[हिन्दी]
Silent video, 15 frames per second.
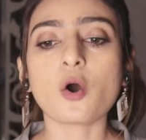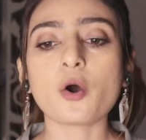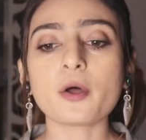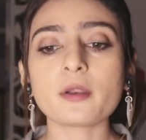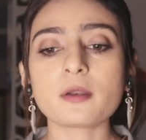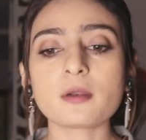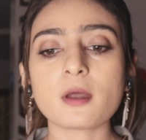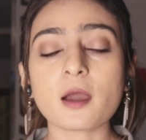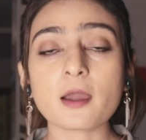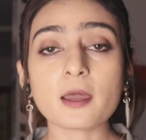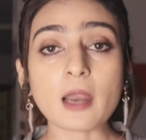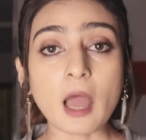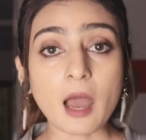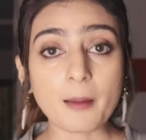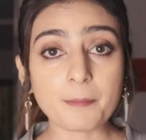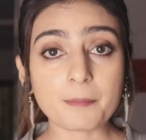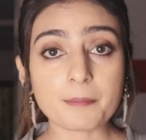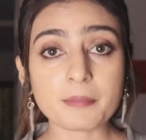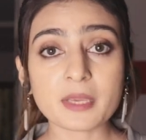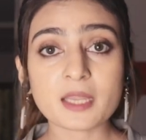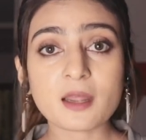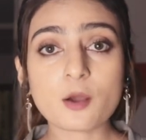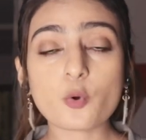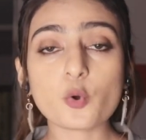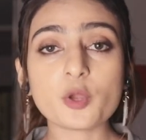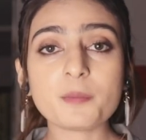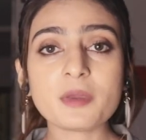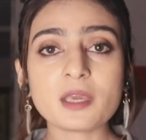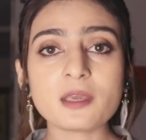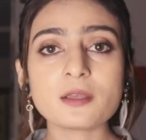और अगर आप मेरा
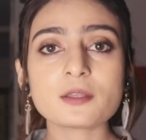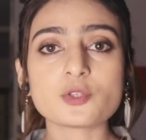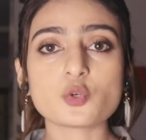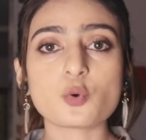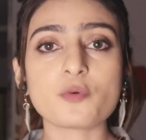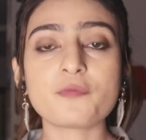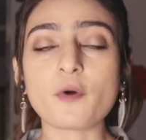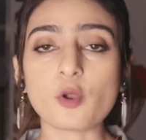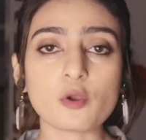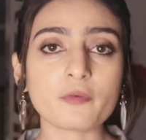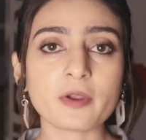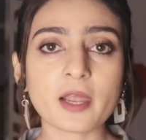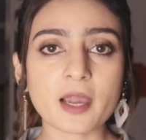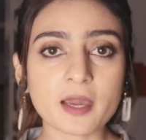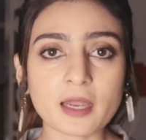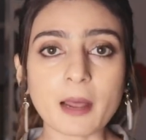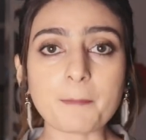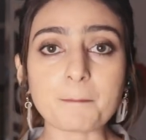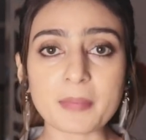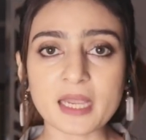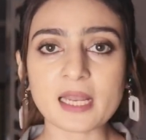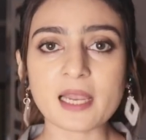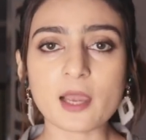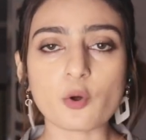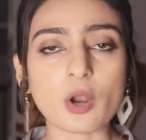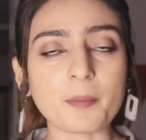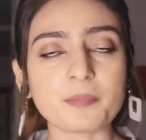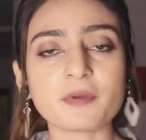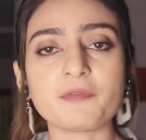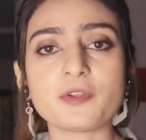कोई भी जो फॉलोवर है अगर आप मेल हैं और
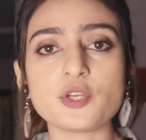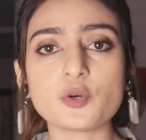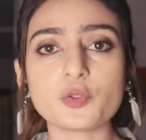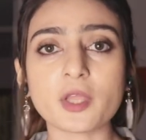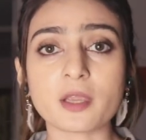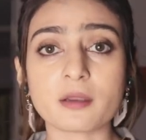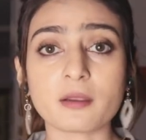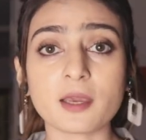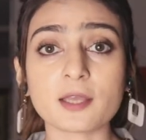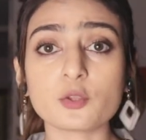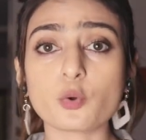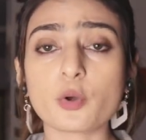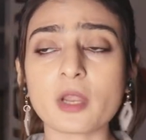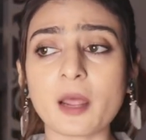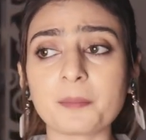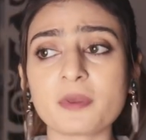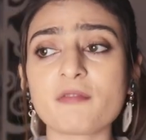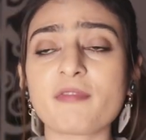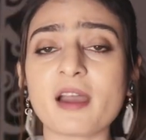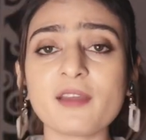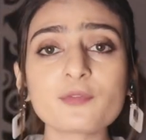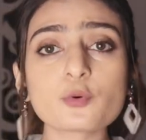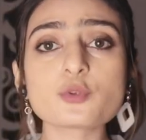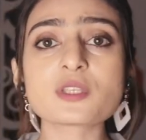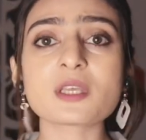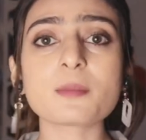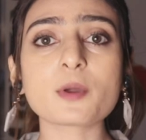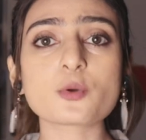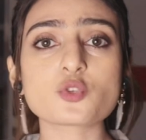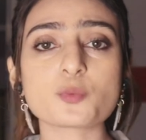आप ये वीडियो देख रहे हैं तो अगर आपकी वाइफ
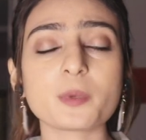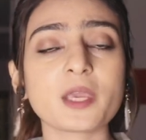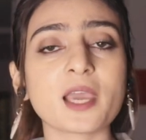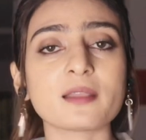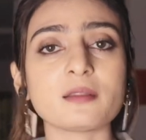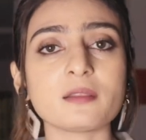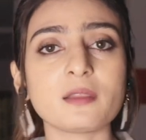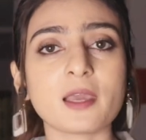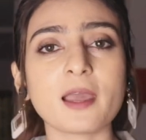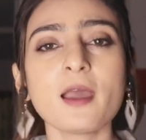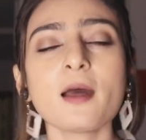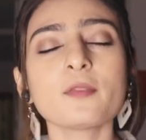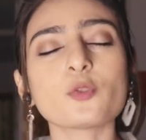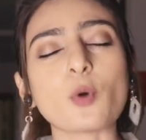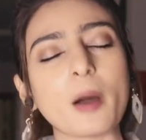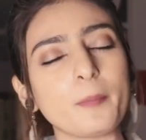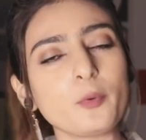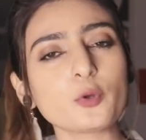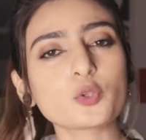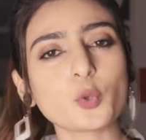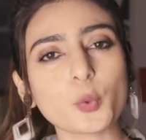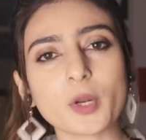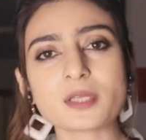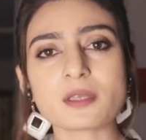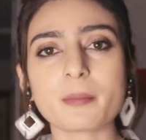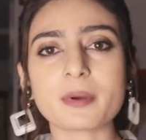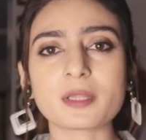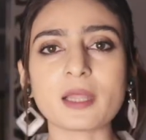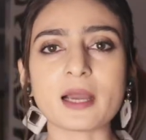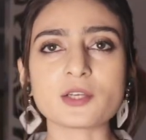गुस्से में कुछ भी कह देती है तो आप लोग थोड़ा सा
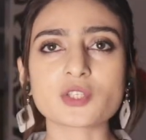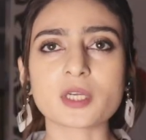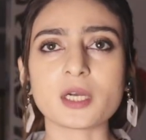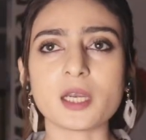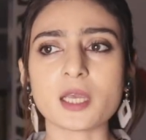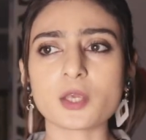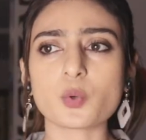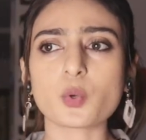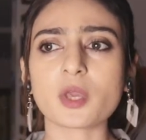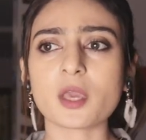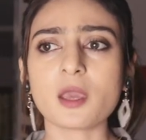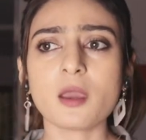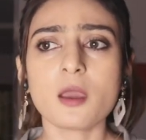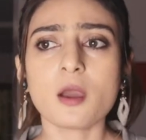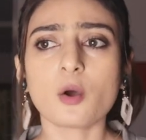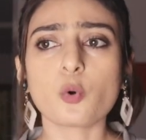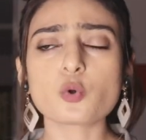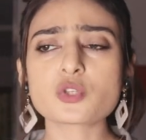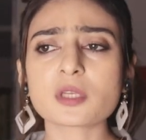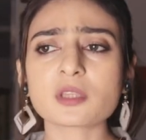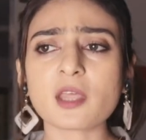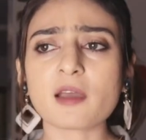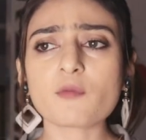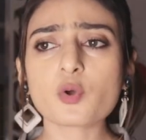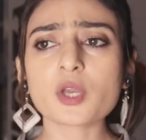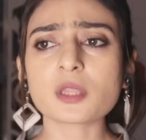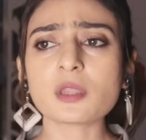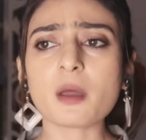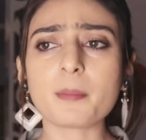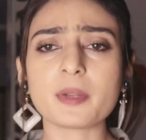बर्दाश्त कर लें क्योंकि हो सकता है वो
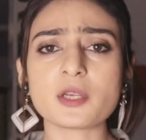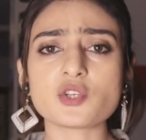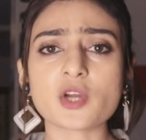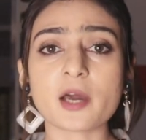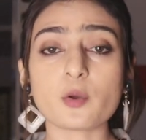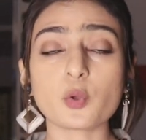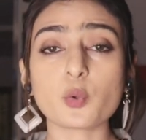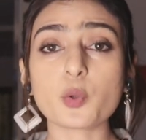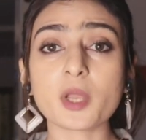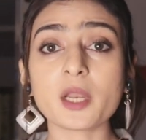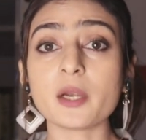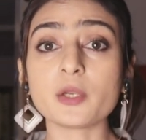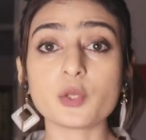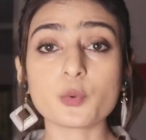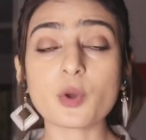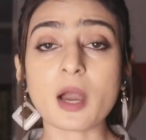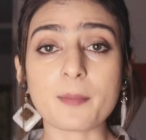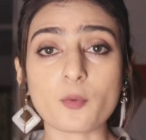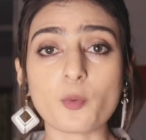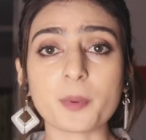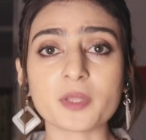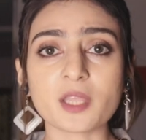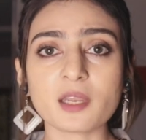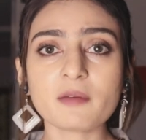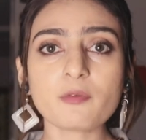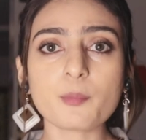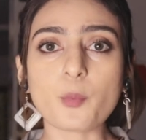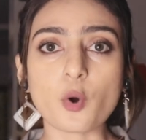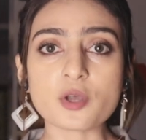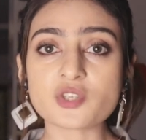कितना परेशान हो क्योंकि लड़कियों का आपको पता है ना
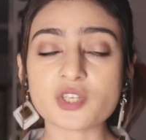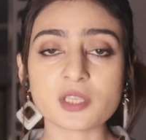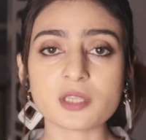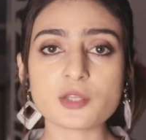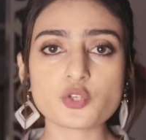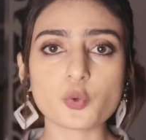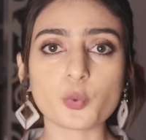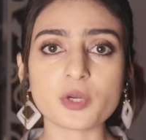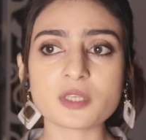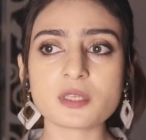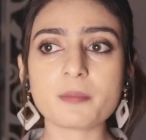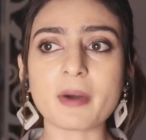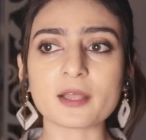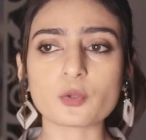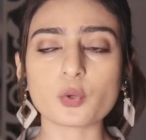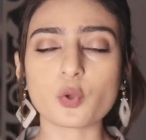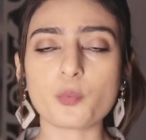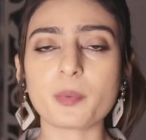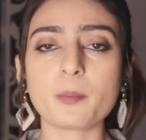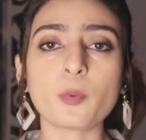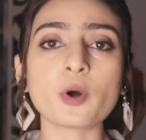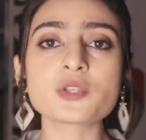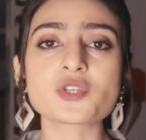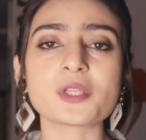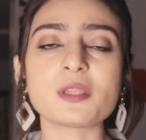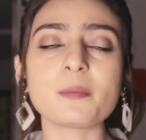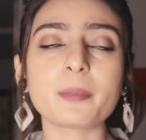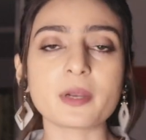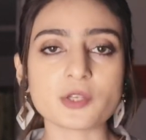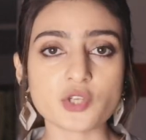वो बहुत जल्दी छोटी सी बातों के ऊपर बहुत
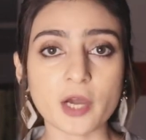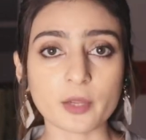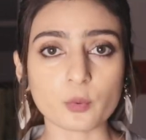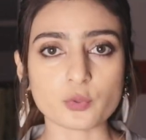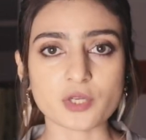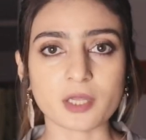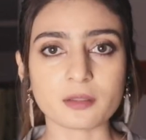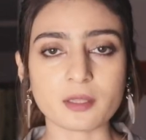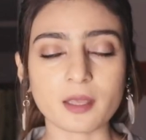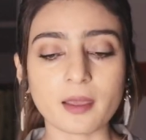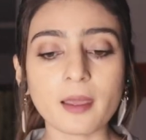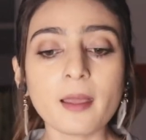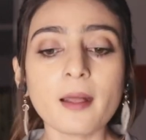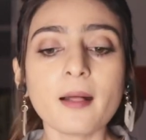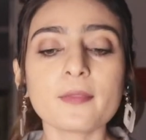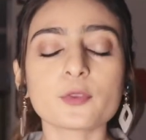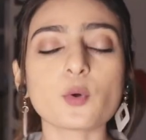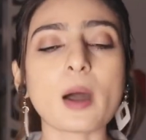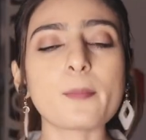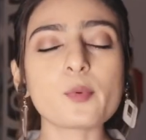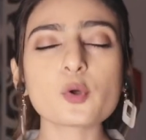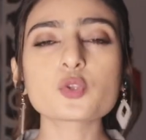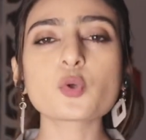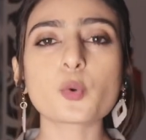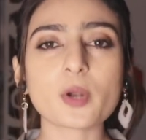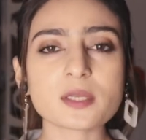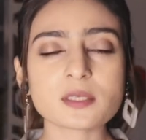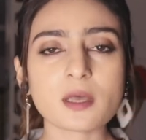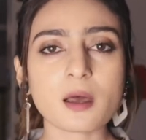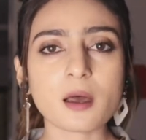जल्दी परेशान हो जाती हैं तो आप लोग
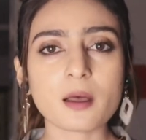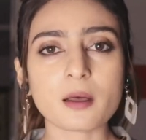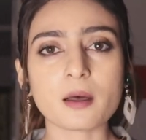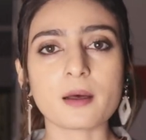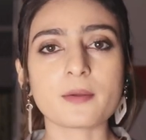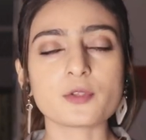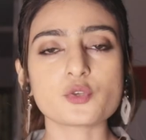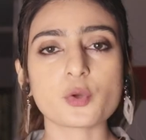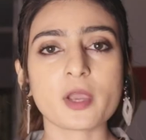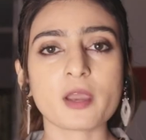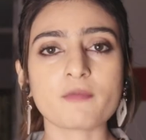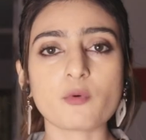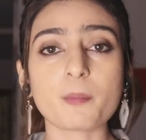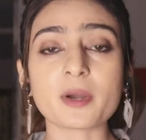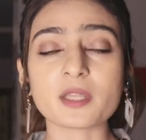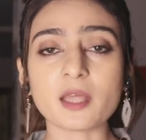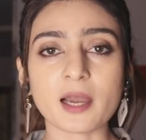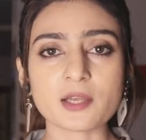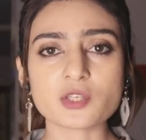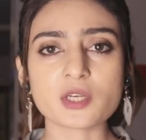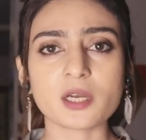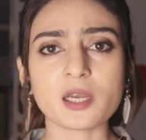थोड़ा सा जो है वो बर्दाश्त